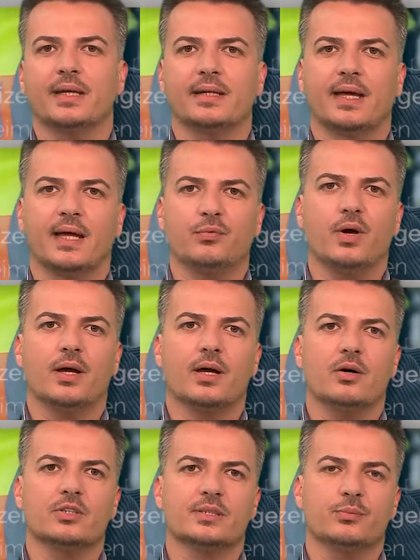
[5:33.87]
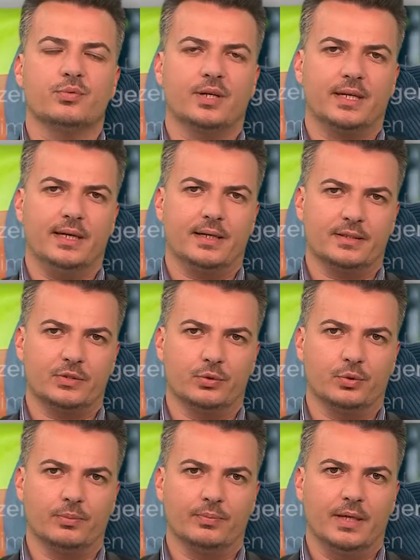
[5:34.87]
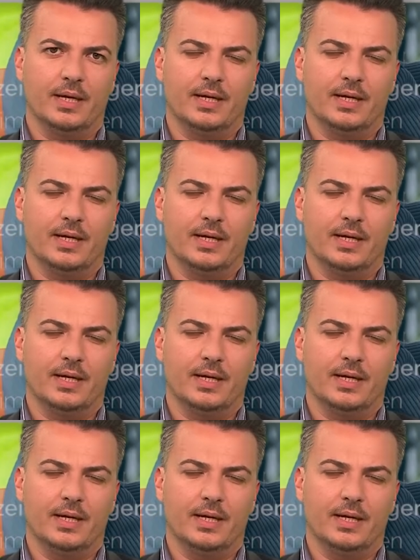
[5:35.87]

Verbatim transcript: einen Radfahrer aus dem Verkehr gezogen.